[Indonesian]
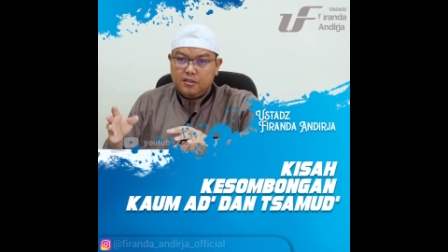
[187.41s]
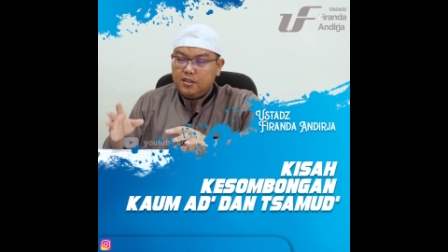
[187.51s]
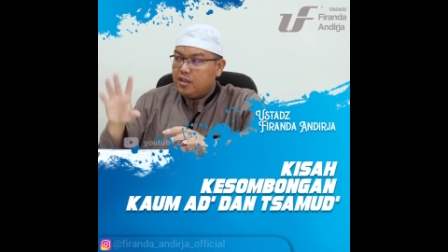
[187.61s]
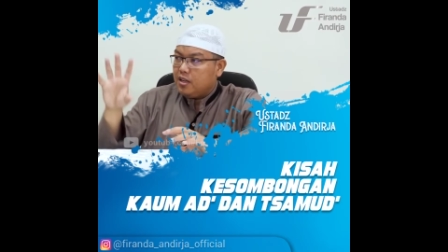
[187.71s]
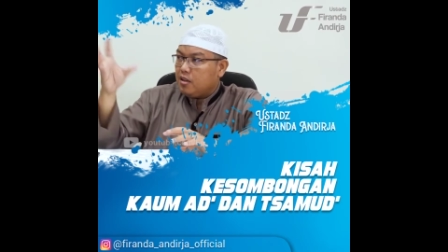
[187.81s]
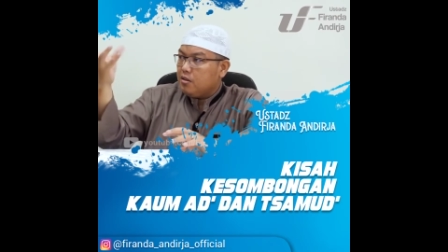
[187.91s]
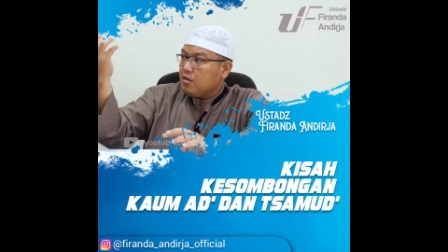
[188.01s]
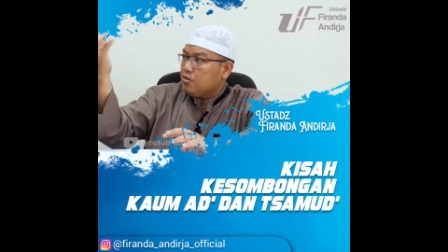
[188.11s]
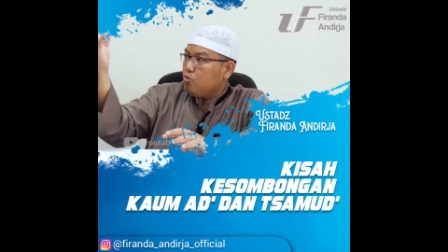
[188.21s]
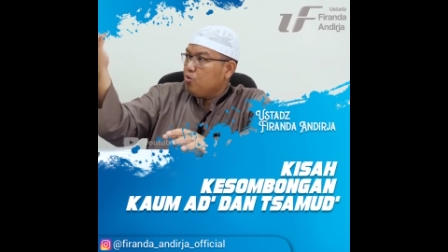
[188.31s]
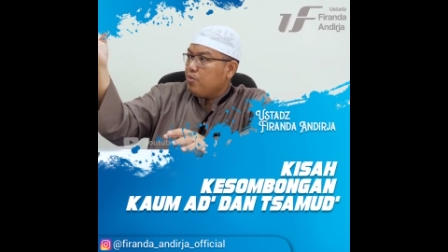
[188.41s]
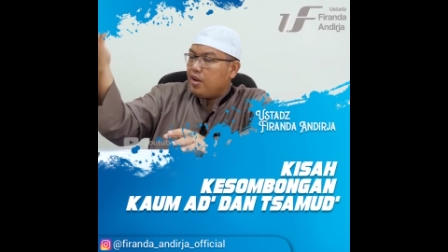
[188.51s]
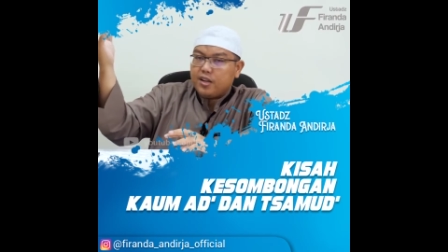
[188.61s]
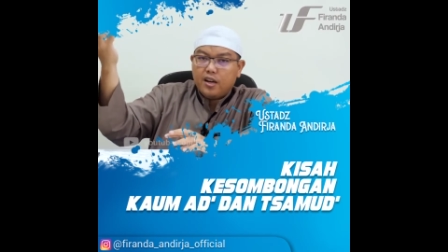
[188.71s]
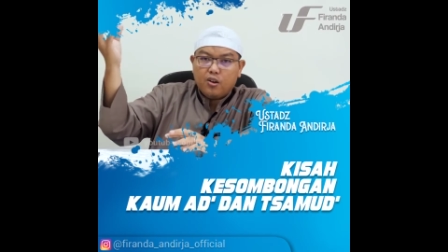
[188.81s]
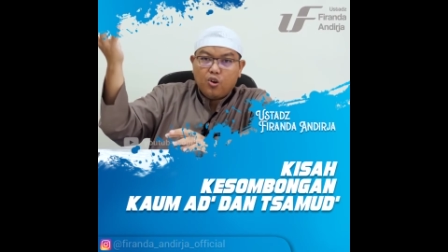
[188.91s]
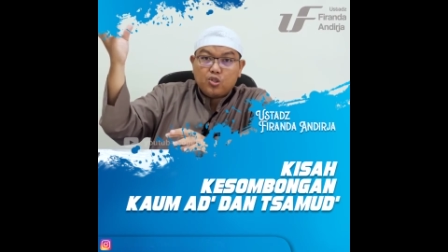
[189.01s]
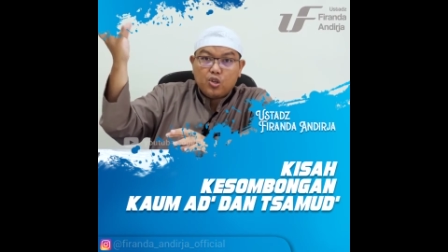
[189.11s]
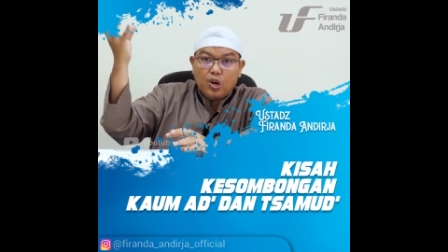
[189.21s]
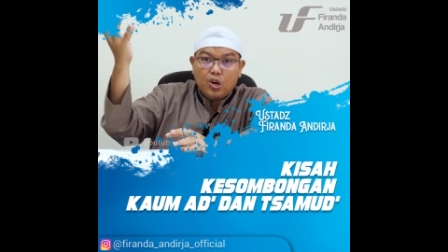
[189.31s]
Jadilah tubuh mereka
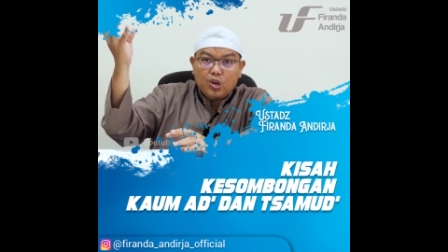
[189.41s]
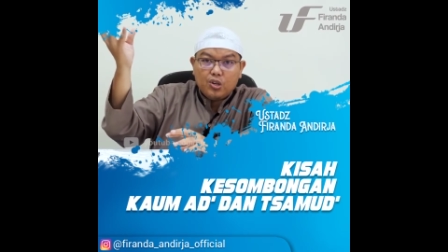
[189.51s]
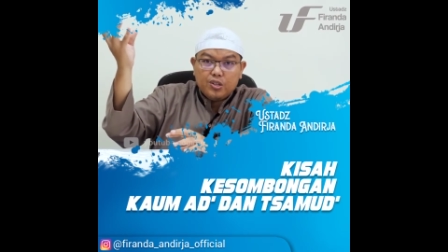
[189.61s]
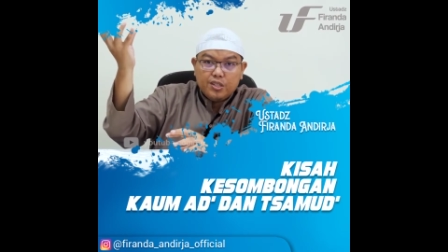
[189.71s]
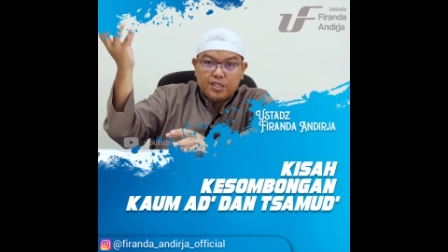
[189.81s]
kosong.